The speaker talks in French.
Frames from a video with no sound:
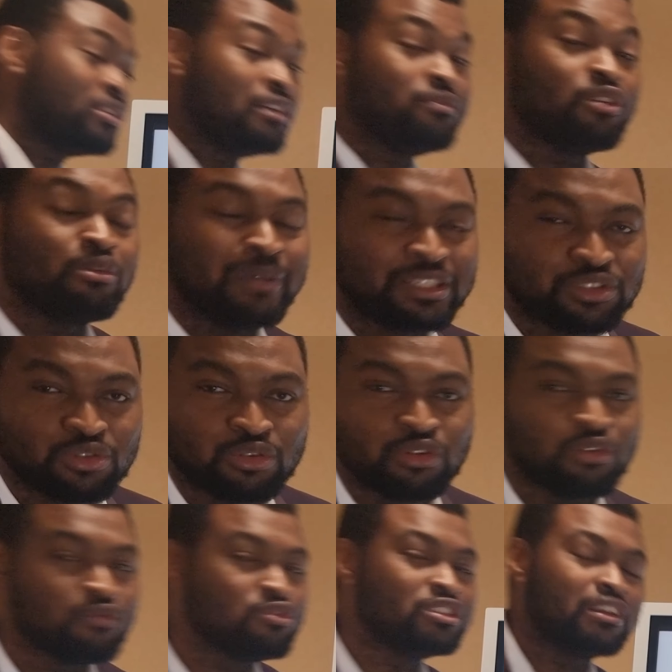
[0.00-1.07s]
de la
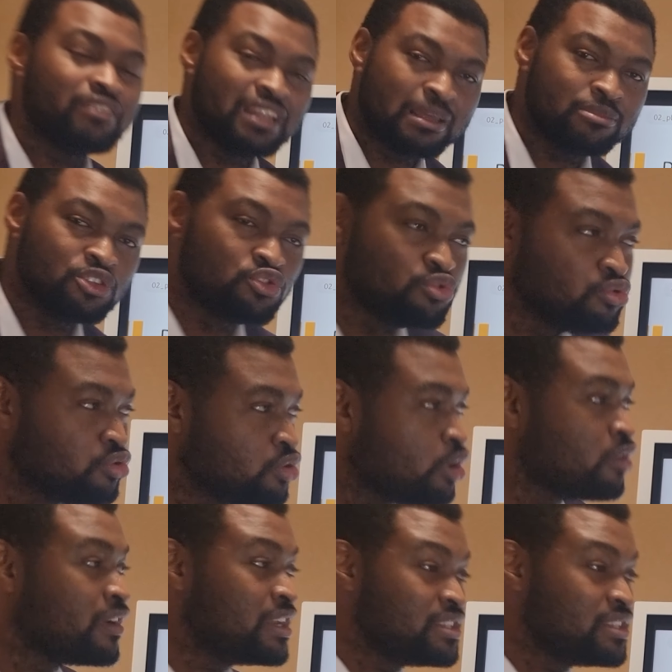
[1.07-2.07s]
formation. Vous avez l'habitude, on va